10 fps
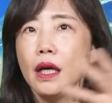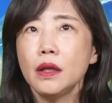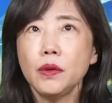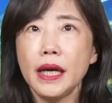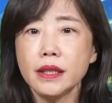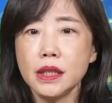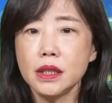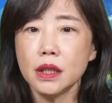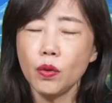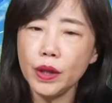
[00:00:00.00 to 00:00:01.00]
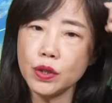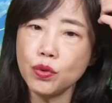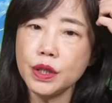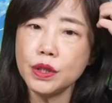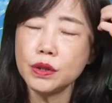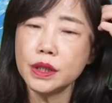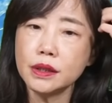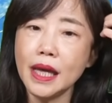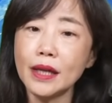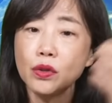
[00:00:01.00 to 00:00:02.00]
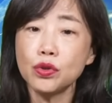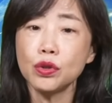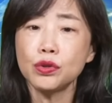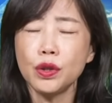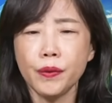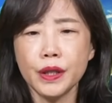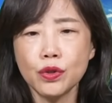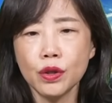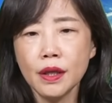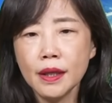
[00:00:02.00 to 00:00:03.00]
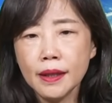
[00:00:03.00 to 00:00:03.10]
呃开下记者会，所以大家都就认为说，